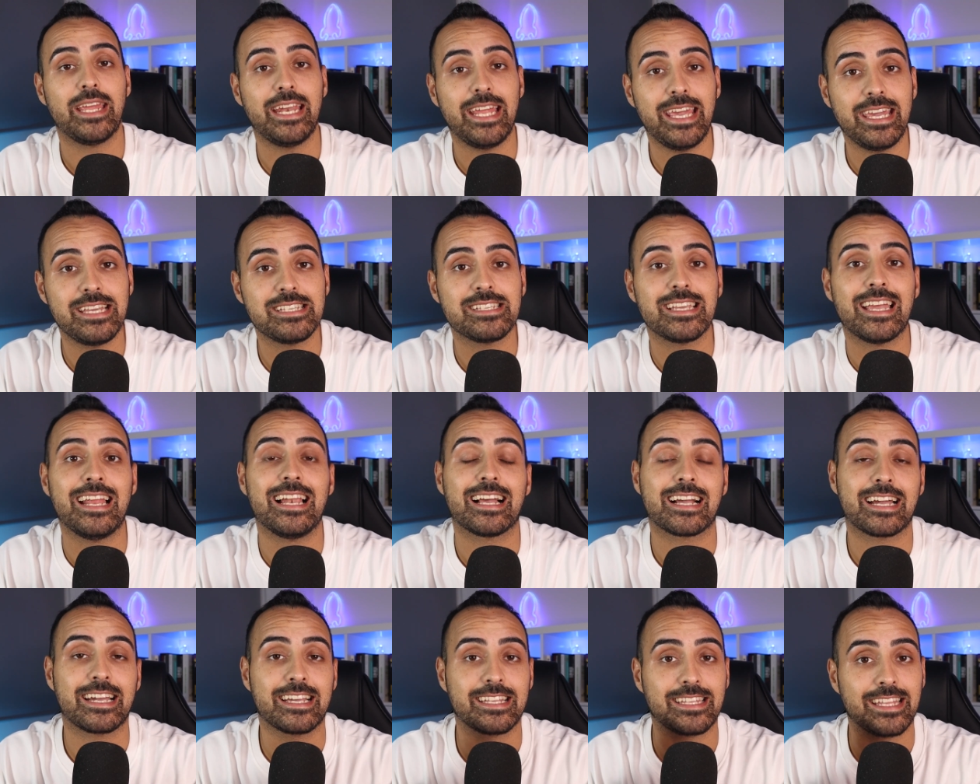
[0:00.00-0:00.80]
Tenéis
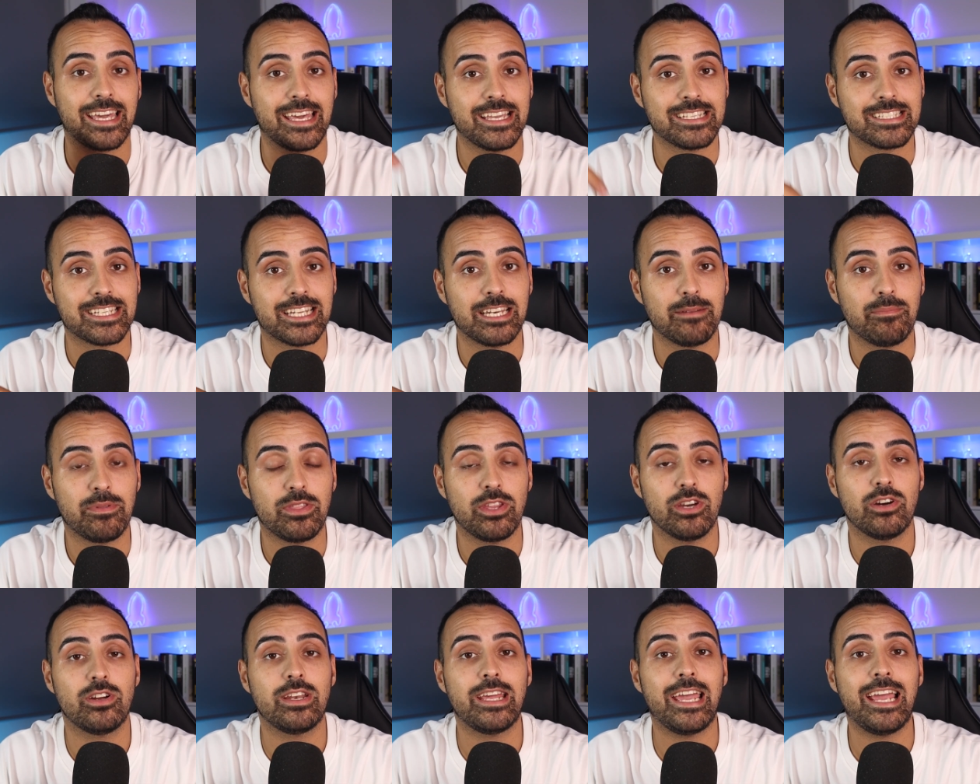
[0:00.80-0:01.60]
en la cajita de
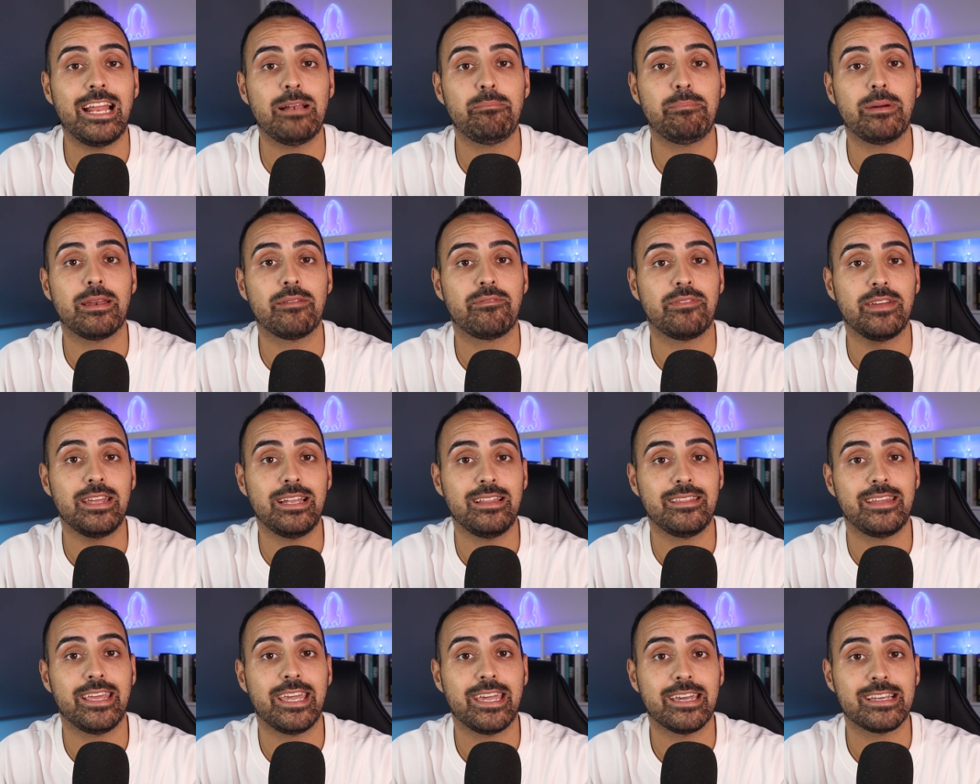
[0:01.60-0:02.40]
descripción el
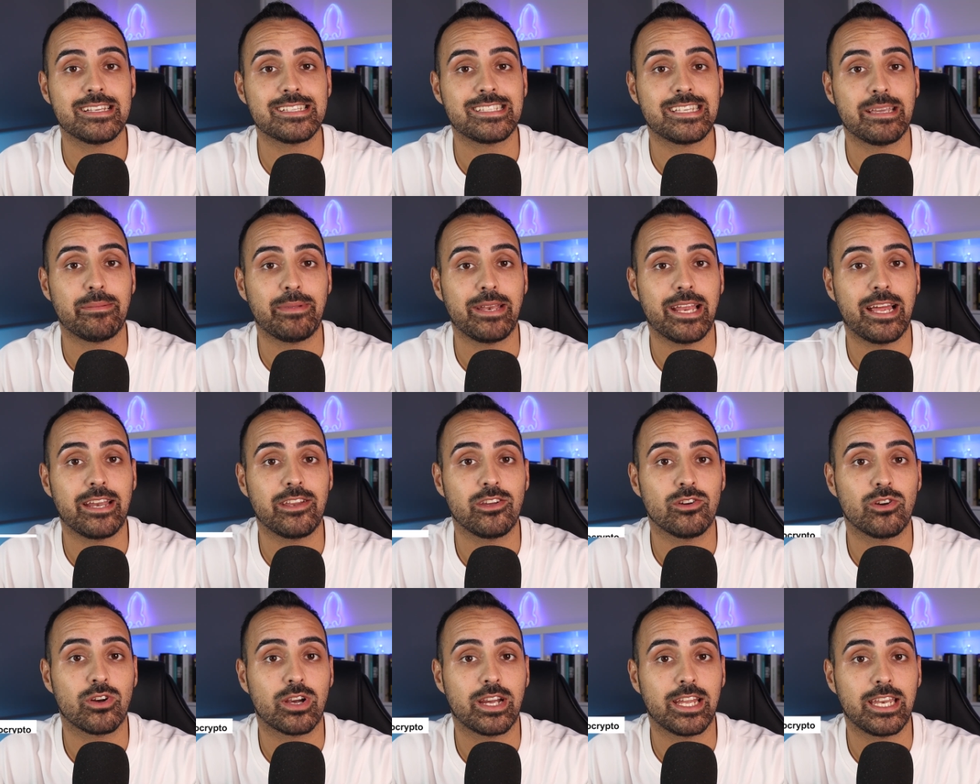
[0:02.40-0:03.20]
perfil de
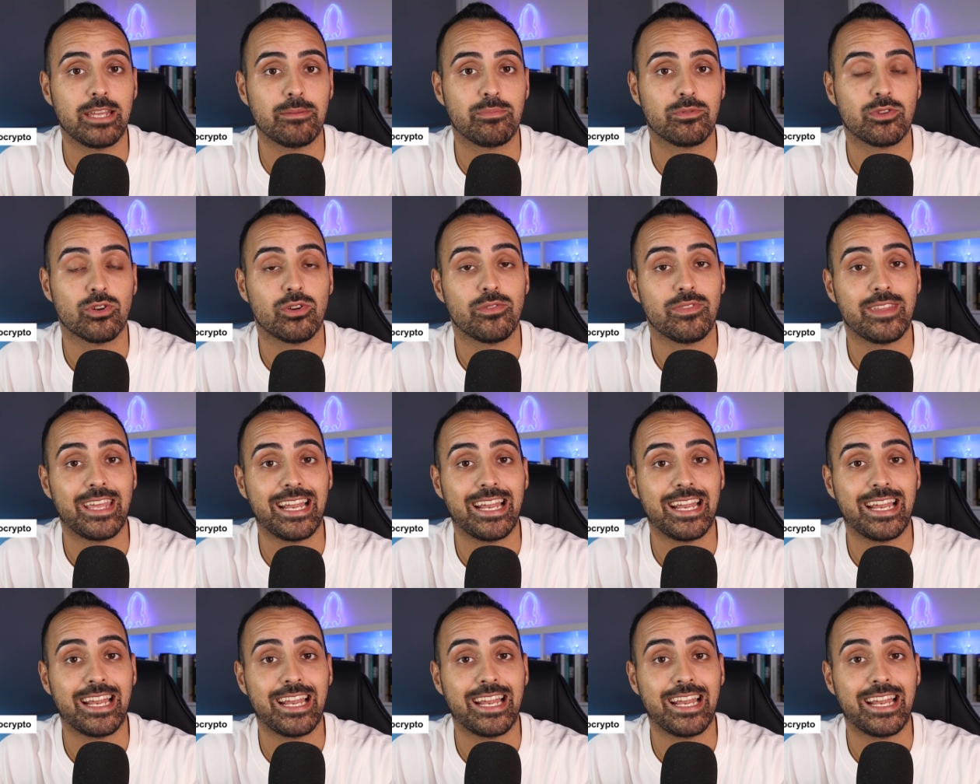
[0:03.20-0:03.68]
Seminario Cripto